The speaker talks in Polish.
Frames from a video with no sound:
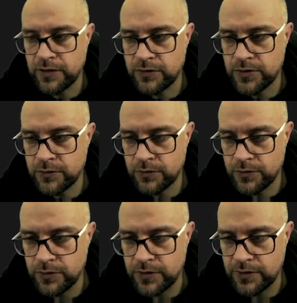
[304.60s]

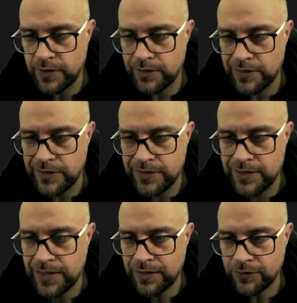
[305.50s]
konstruktor, ten
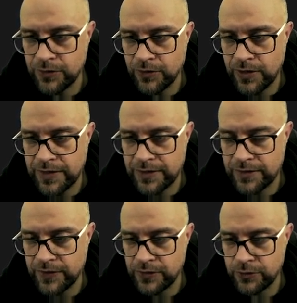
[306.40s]
inicjator
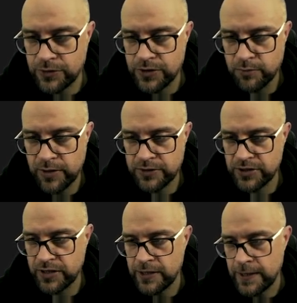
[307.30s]
kolejnych wartości
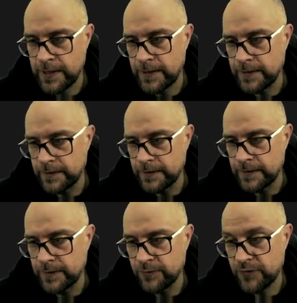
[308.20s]
będzie
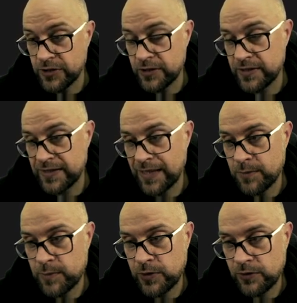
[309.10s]
e, właśnie z
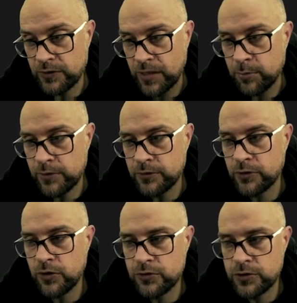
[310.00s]
samym tylko tuple,
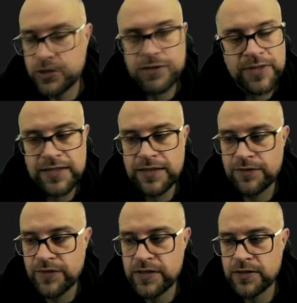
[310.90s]
to od 17
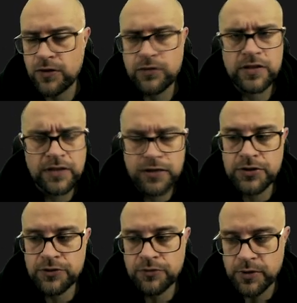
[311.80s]
wersji on i tak
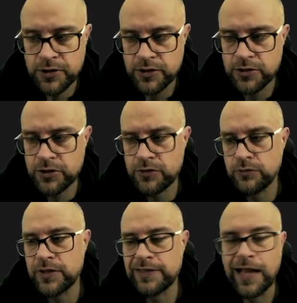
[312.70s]
się domyśli, czyli
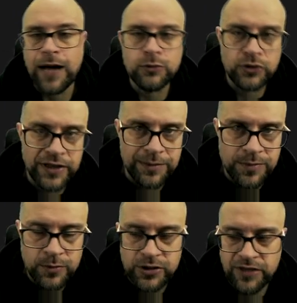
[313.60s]
tutaj to auto jakby
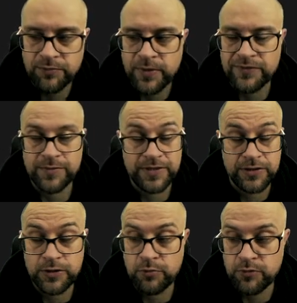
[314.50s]
można w pewnym
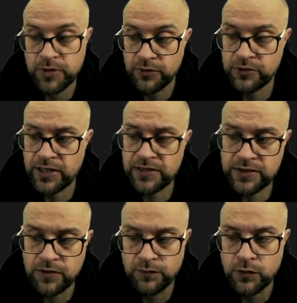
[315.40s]
sensie pominąć. Ale
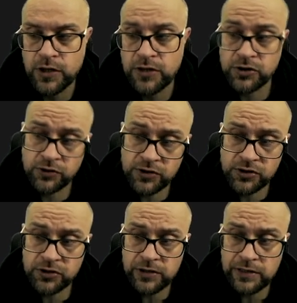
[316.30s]
znowu, czy to jest
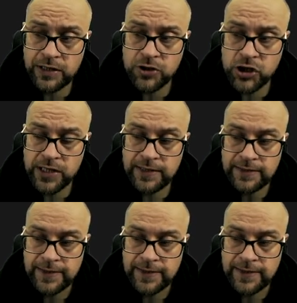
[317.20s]
czytelniejsze?